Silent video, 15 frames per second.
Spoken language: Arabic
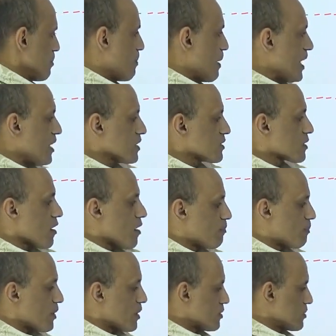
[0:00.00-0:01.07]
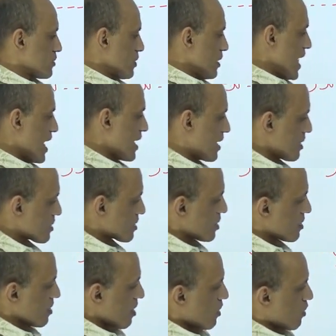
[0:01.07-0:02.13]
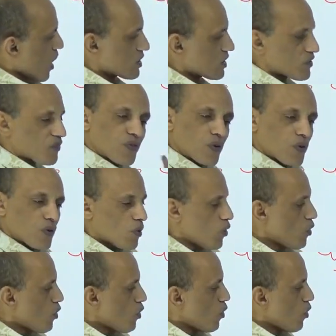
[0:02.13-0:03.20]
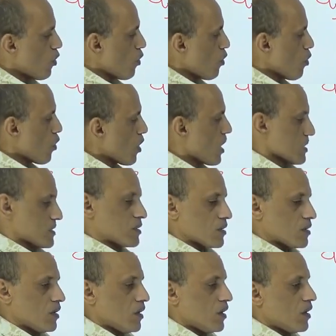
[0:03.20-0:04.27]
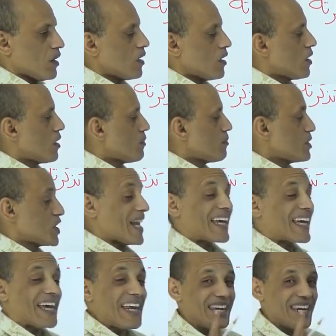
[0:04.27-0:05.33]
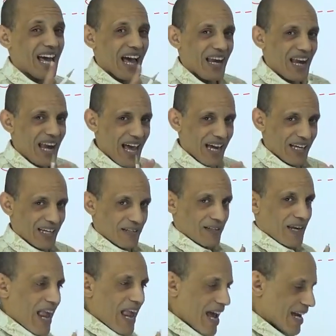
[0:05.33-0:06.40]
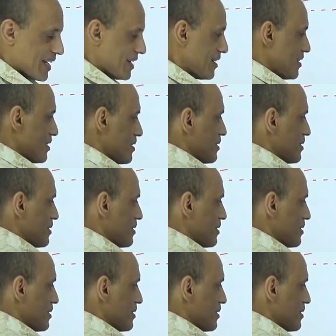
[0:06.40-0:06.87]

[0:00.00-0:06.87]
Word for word: بل اضراب لكن استدراك وعطف وقصر أه، مش لكن لكن لكن